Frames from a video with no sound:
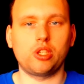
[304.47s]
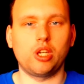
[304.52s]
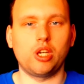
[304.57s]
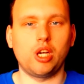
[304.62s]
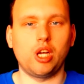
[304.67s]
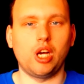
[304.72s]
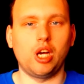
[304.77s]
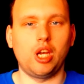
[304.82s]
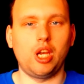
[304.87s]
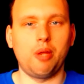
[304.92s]

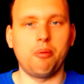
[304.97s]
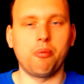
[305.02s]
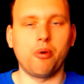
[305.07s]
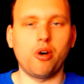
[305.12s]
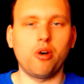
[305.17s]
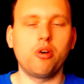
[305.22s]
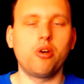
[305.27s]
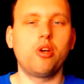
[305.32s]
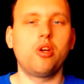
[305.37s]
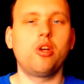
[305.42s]
à,
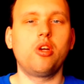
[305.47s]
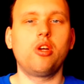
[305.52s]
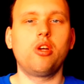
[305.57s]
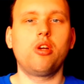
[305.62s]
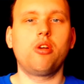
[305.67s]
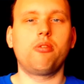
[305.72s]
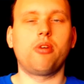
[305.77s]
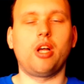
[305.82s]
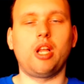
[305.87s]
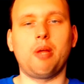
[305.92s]
l'aimant,
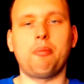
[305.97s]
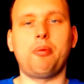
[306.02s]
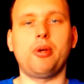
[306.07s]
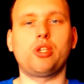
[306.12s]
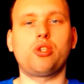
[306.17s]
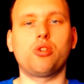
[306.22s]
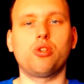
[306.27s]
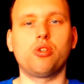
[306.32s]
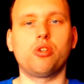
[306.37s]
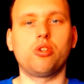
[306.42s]
la
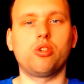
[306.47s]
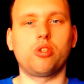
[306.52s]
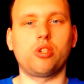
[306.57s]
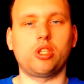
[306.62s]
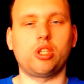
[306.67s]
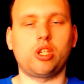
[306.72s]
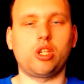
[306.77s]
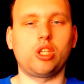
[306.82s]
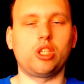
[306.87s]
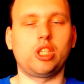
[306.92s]
pêche
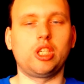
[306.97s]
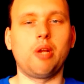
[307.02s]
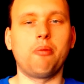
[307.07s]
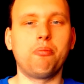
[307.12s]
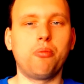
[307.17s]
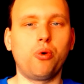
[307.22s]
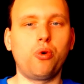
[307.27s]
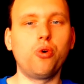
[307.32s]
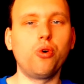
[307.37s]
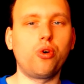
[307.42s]
j'aime
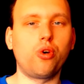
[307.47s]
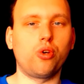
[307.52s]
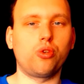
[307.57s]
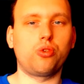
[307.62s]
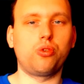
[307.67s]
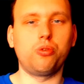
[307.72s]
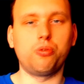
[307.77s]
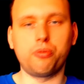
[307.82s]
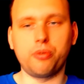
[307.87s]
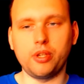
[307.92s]
beaucoup quand
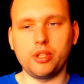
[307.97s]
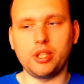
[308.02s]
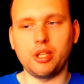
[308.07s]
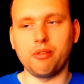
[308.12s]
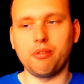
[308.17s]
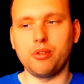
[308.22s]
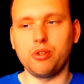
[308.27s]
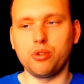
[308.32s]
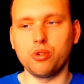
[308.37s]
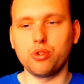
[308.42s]
tu fais des
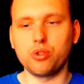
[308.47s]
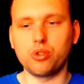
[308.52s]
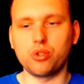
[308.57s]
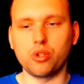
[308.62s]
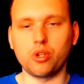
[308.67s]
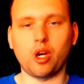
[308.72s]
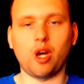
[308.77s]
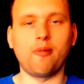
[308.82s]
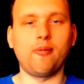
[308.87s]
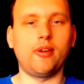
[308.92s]
vidéos de
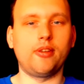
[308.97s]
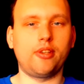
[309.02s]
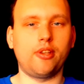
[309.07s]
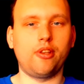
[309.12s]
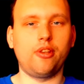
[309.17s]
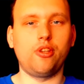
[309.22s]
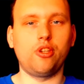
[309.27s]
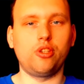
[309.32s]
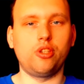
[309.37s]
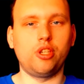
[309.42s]
ramassage
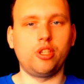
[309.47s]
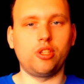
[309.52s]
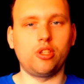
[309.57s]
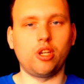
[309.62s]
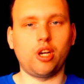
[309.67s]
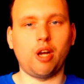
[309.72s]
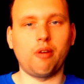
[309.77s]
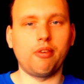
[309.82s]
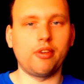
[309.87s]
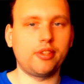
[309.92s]
de,
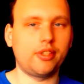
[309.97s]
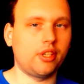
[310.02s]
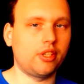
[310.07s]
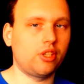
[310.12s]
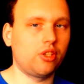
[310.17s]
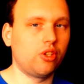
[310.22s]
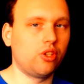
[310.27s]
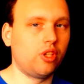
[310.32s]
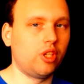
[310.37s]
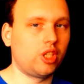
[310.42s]

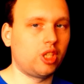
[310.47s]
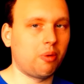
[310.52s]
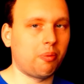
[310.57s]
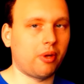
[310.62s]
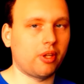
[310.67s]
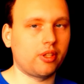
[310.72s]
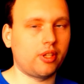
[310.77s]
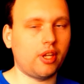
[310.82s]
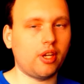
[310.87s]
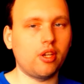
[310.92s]
ramassage de déchets
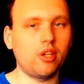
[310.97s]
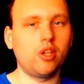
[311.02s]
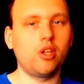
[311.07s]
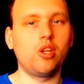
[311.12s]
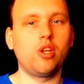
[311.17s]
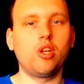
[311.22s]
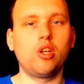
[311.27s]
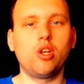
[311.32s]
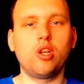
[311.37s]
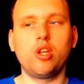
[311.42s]
par terre,
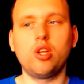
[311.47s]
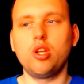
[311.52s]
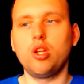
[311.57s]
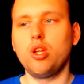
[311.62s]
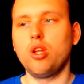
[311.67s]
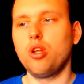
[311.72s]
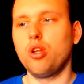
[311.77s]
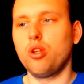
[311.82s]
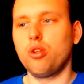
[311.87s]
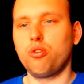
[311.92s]

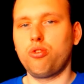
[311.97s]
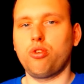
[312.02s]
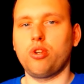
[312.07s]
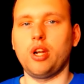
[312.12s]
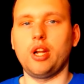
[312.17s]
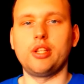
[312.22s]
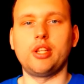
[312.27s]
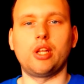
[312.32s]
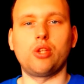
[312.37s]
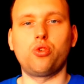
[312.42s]
sur
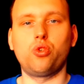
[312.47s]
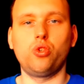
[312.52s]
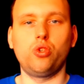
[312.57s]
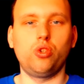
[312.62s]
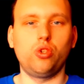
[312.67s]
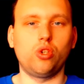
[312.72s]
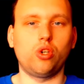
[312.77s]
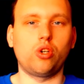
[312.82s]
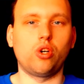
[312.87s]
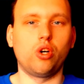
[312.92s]
la
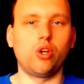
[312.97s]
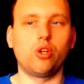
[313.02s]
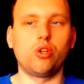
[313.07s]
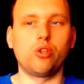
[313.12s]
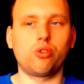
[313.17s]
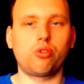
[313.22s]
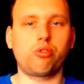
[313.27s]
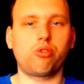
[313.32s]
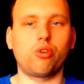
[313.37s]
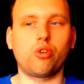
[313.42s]

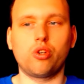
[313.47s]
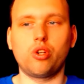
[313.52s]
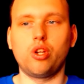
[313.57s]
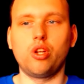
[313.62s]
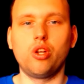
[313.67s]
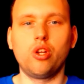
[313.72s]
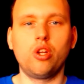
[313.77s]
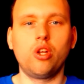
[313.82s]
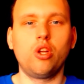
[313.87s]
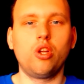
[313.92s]
nature,
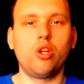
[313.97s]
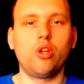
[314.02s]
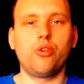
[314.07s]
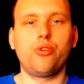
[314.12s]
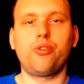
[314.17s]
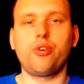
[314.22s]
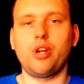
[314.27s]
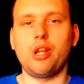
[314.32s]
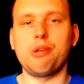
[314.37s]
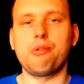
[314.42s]
sur,
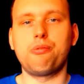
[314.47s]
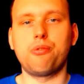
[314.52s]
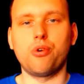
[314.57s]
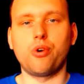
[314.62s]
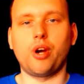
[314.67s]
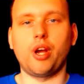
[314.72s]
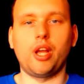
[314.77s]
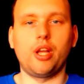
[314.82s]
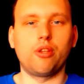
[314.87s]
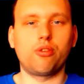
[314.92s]
sur les
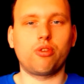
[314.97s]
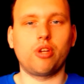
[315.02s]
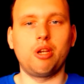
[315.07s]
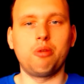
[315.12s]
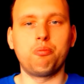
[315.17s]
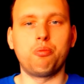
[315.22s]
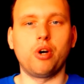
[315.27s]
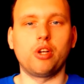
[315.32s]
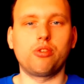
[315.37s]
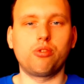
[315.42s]
forêts, sur les
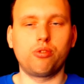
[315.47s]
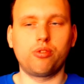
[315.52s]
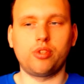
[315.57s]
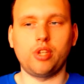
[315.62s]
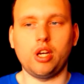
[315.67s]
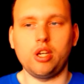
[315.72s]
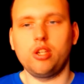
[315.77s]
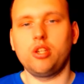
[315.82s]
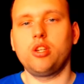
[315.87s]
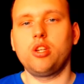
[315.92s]
bois, tout
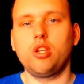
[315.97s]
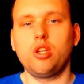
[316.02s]
ça.